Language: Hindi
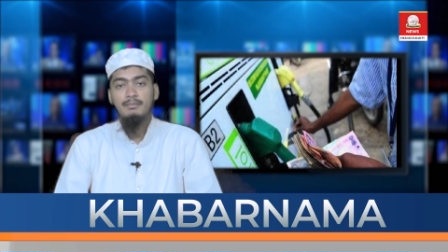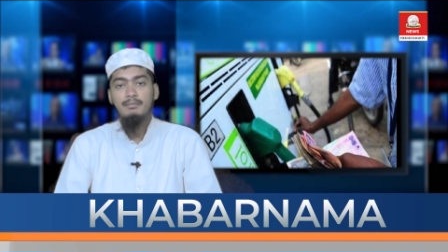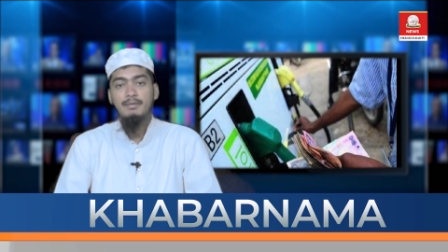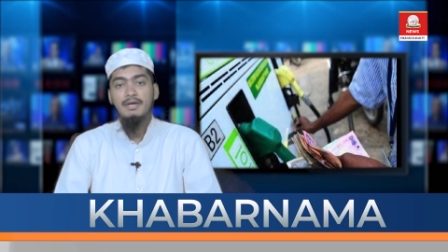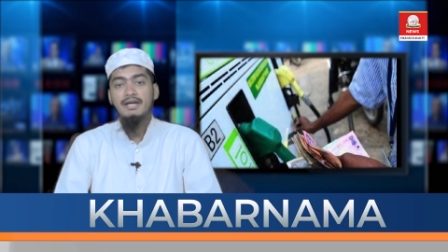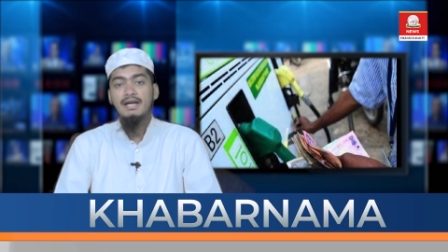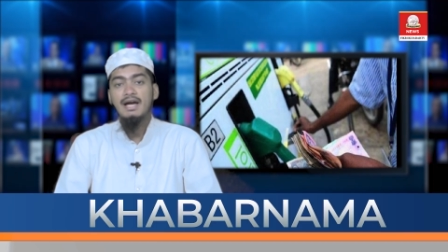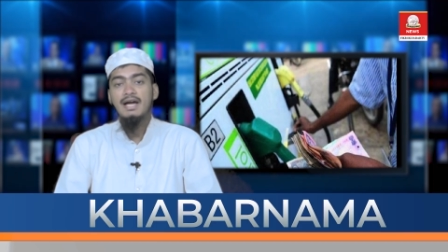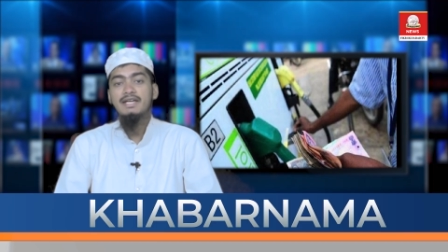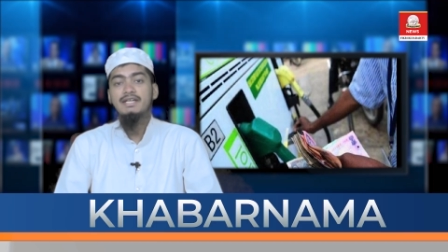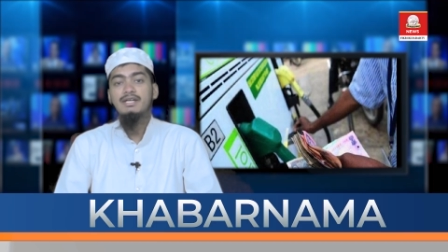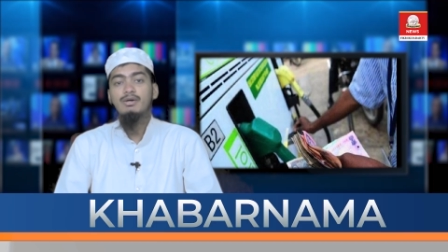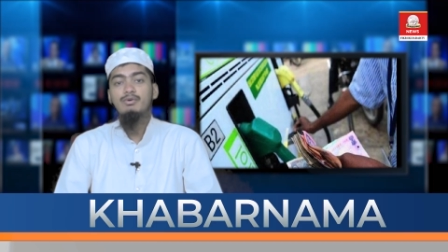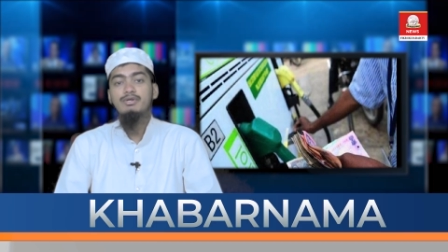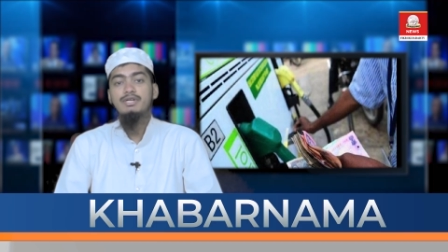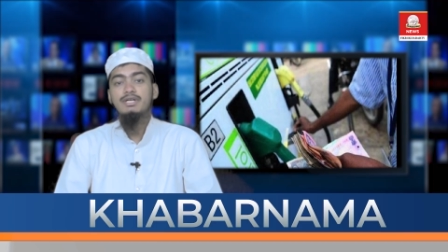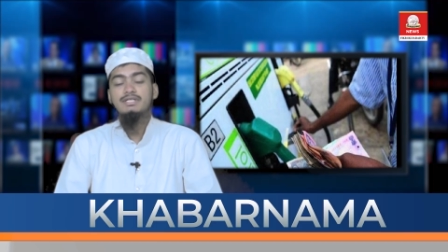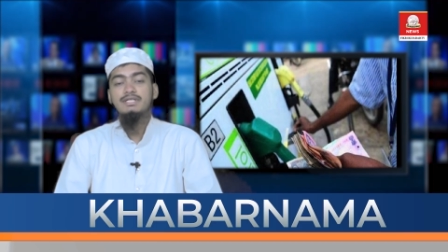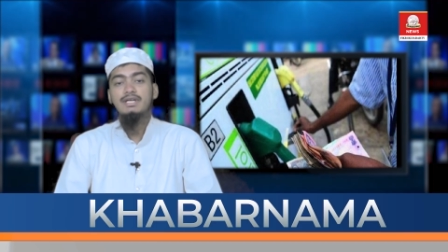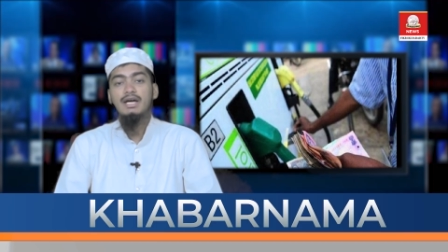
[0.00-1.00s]
महंगाई की
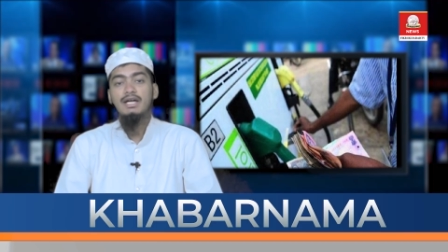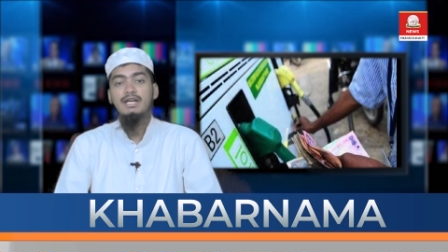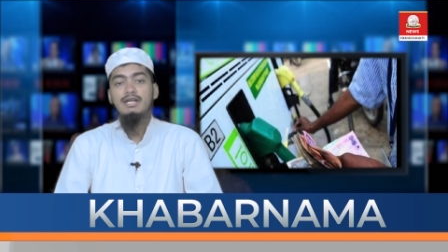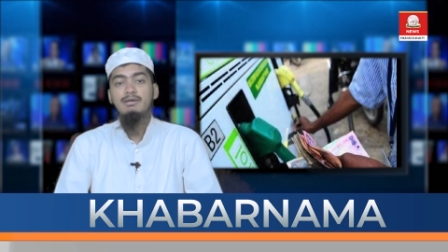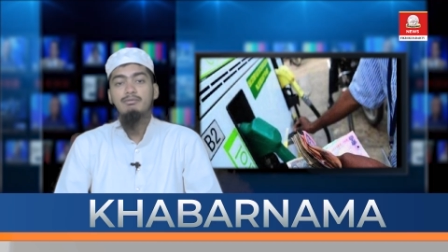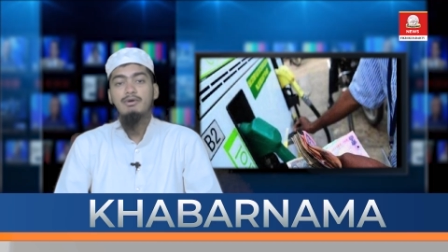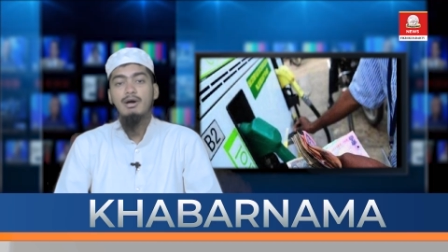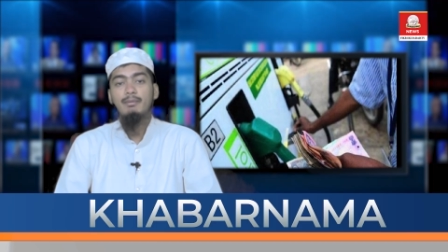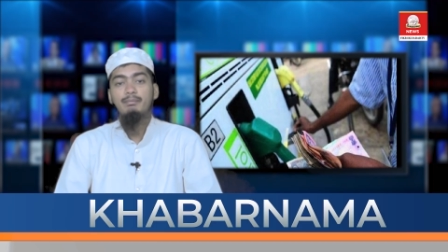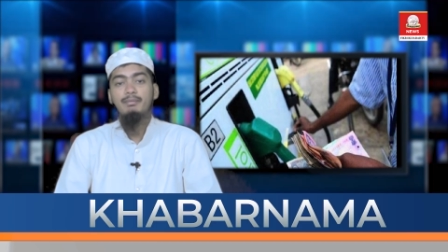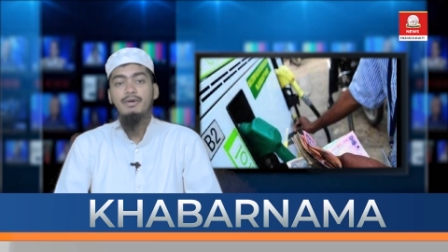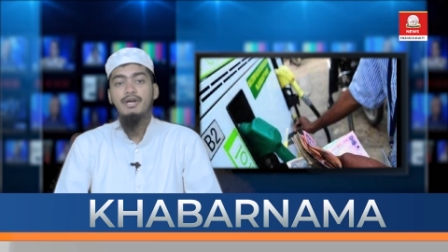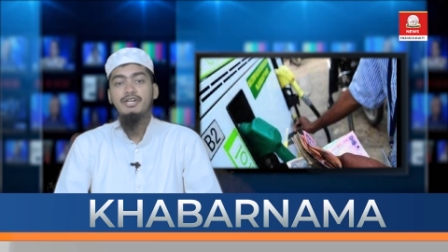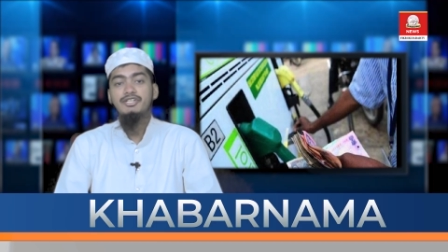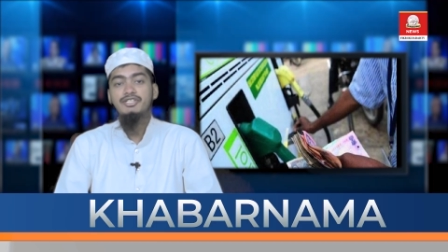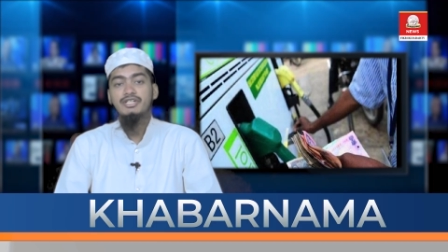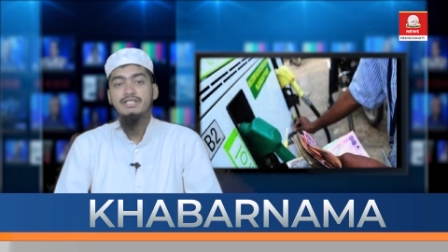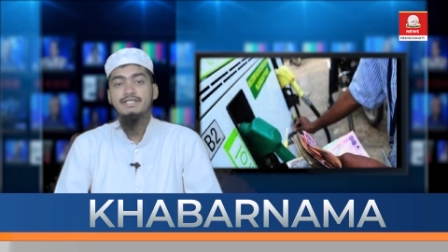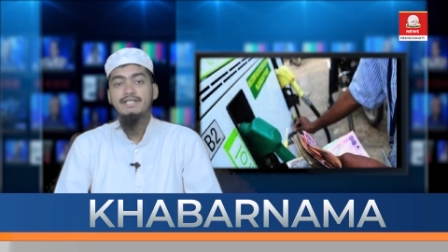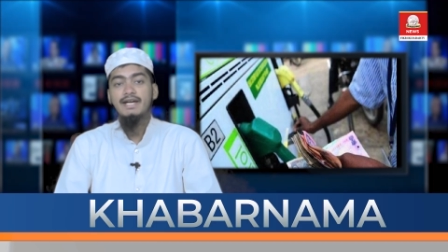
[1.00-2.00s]
वजह से गरीब का
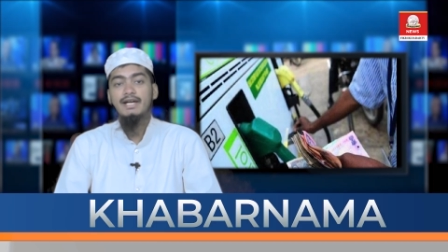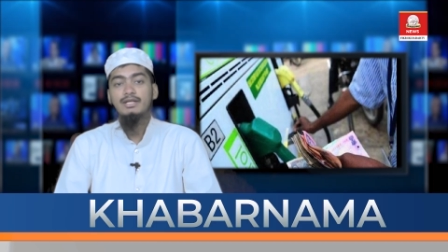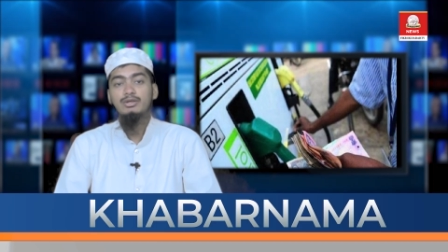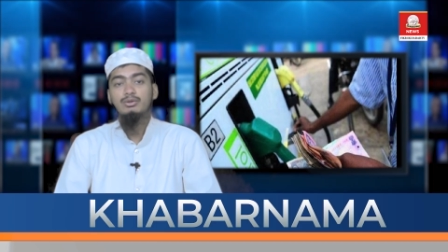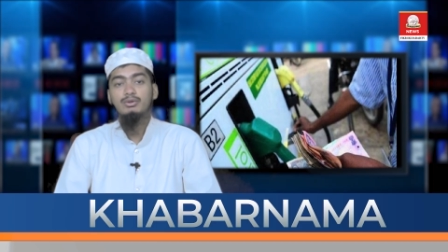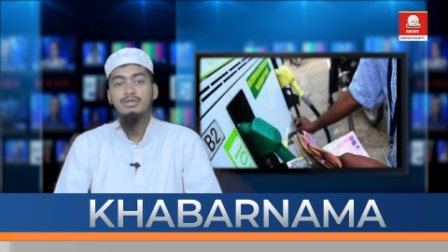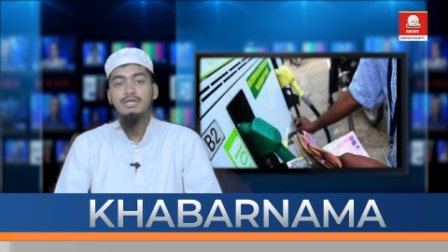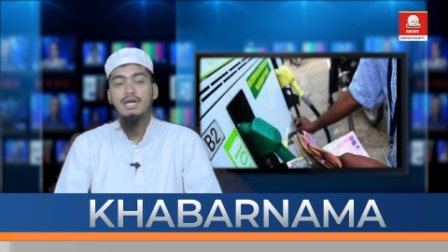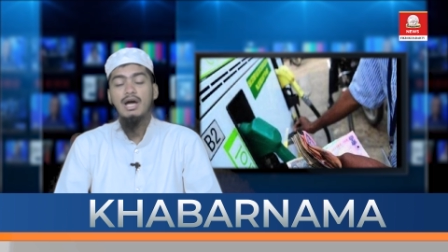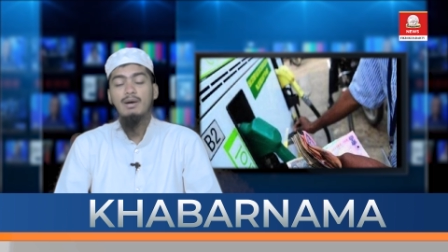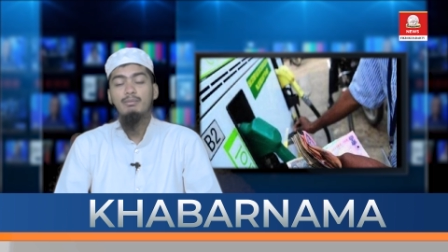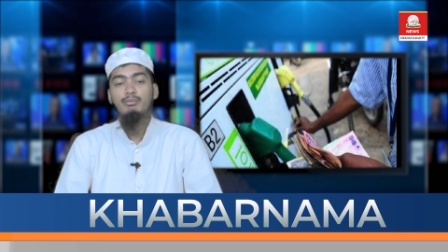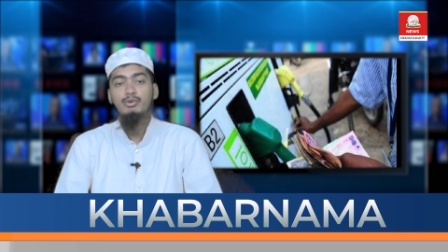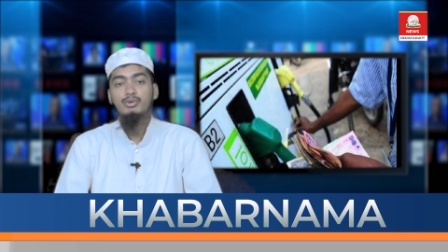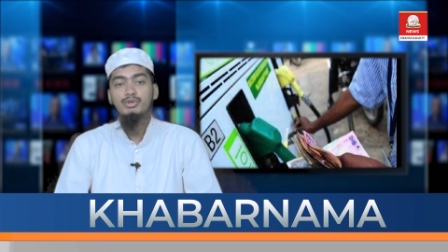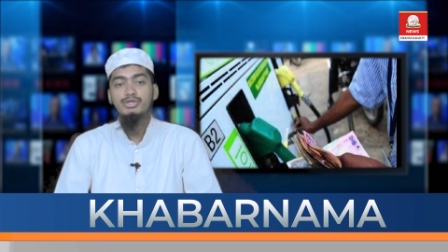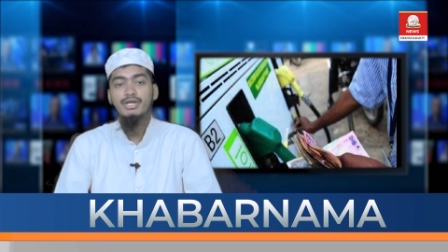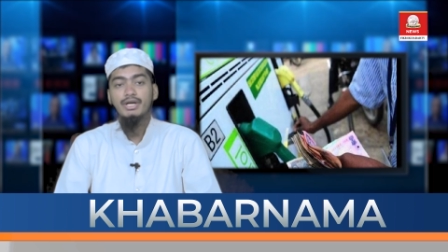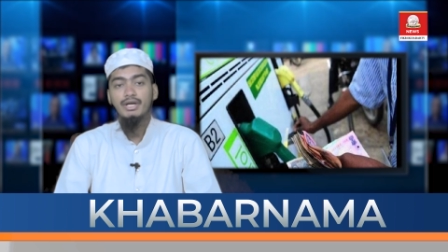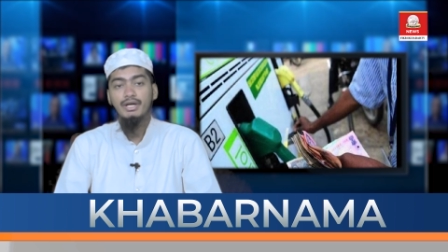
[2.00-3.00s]
पेट जल जाए तो क्या आप
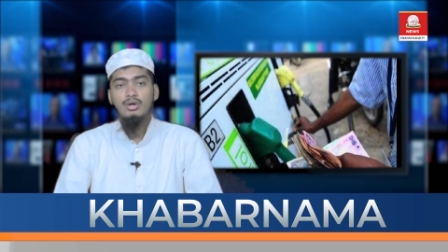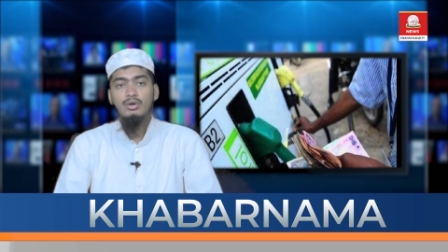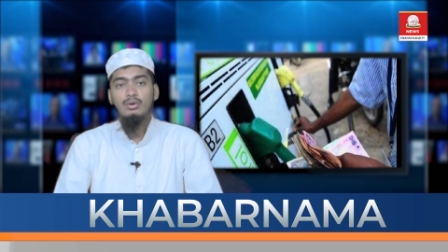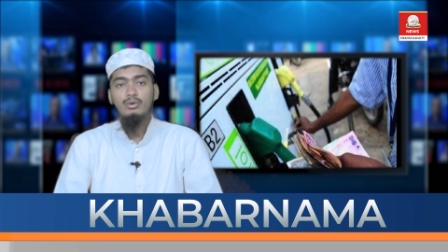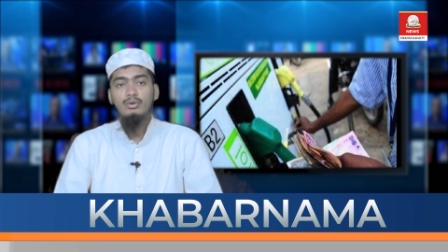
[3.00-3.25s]
खुश हैं